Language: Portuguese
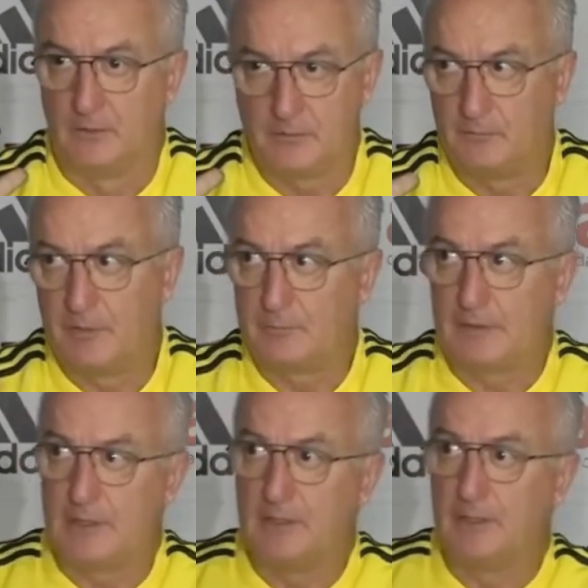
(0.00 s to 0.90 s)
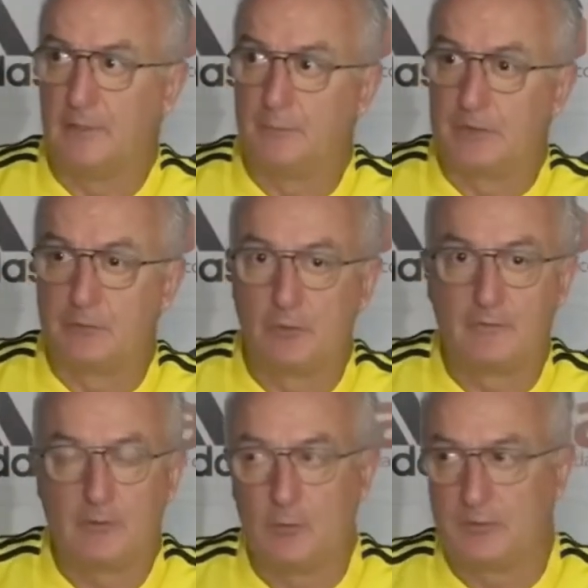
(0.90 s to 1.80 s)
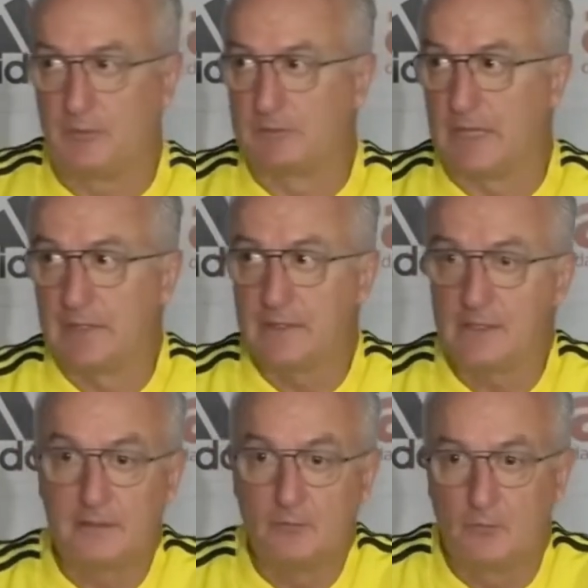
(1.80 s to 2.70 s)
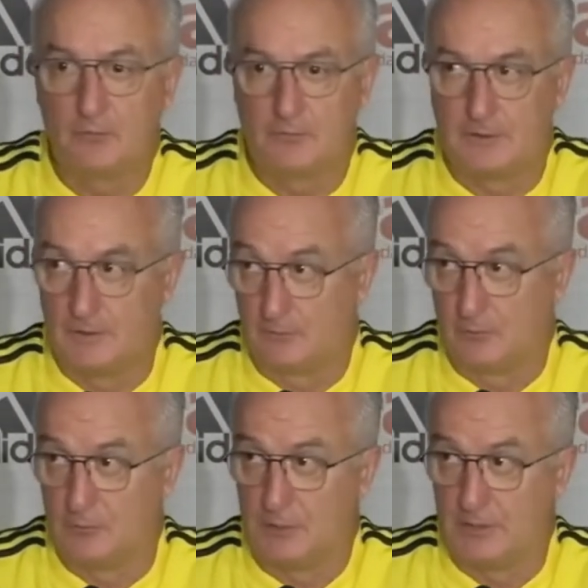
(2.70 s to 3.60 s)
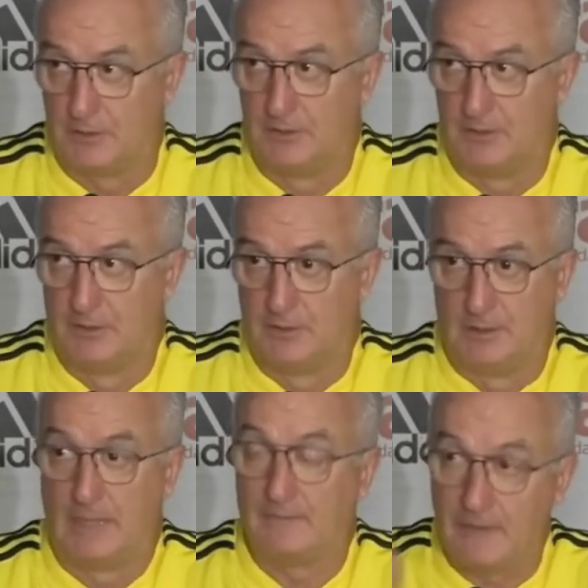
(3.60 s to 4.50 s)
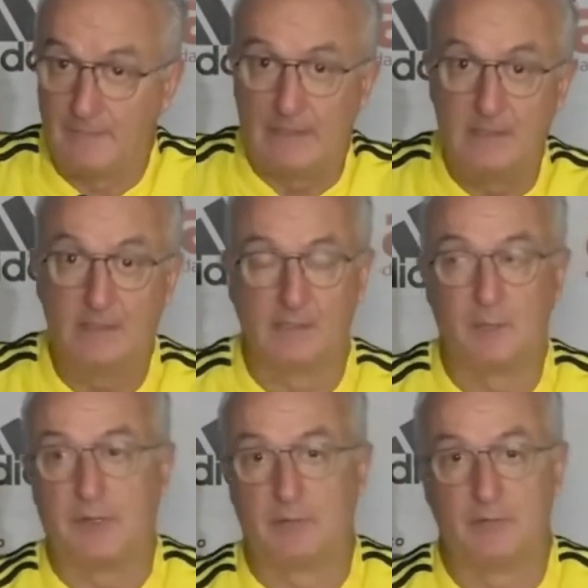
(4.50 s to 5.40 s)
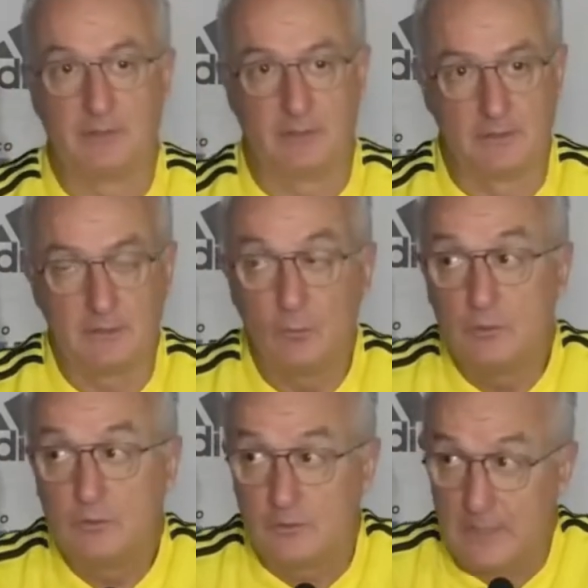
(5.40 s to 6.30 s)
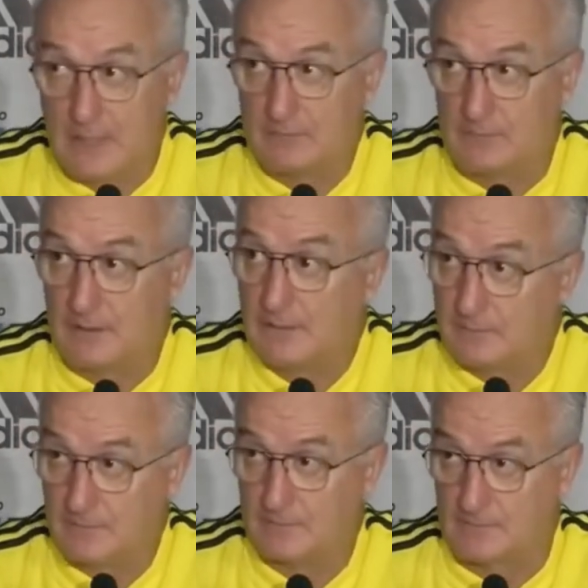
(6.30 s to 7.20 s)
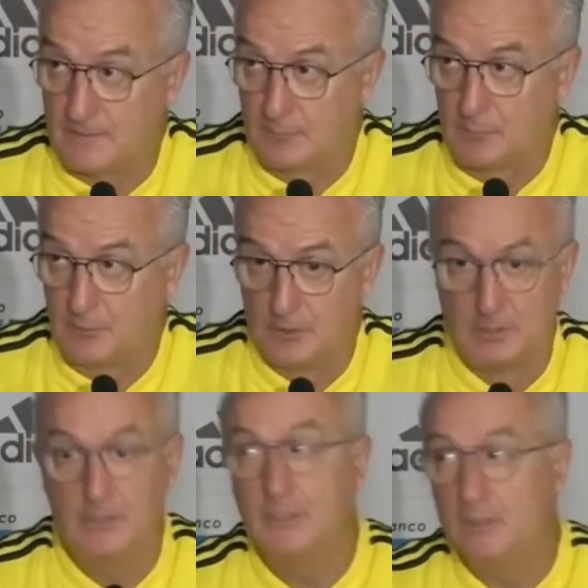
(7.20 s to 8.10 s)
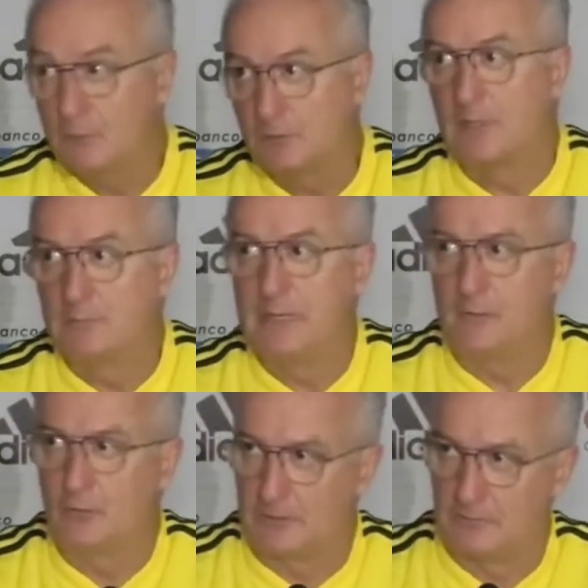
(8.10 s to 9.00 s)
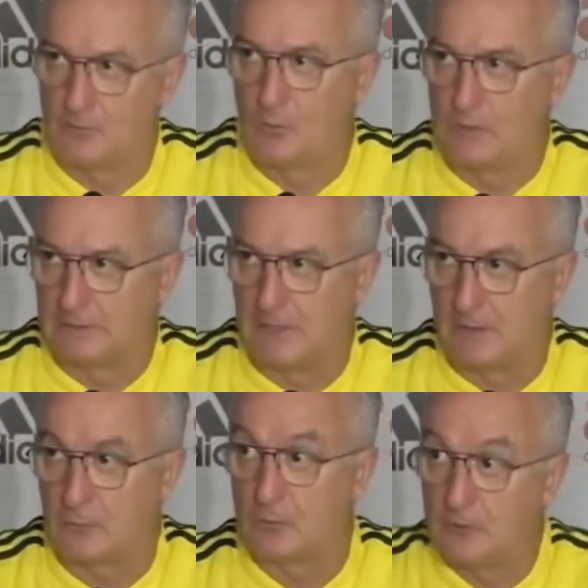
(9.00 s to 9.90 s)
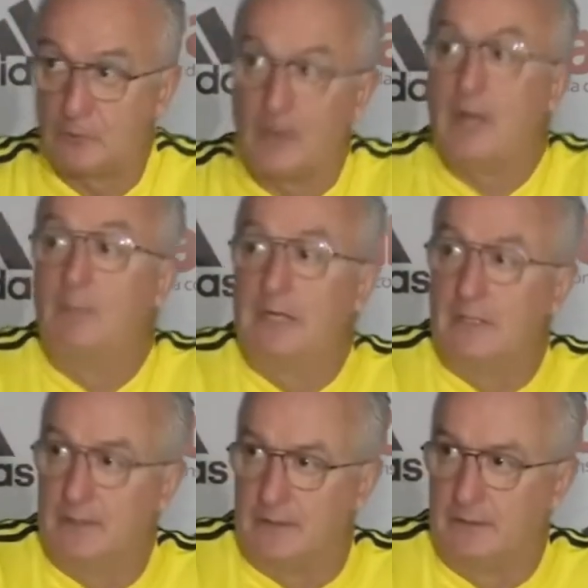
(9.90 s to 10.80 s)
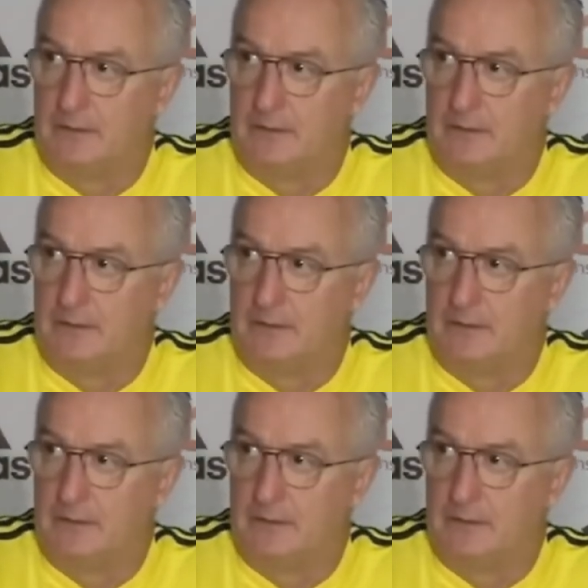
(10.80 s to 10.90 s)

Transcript: Nós tivemos aqui pessoas da comissão técnica que não conseguiram dormir, adrenalina da partida, então o desgaste é excessivo. E isso também aconteceu com o Atlético, que joga amanhã,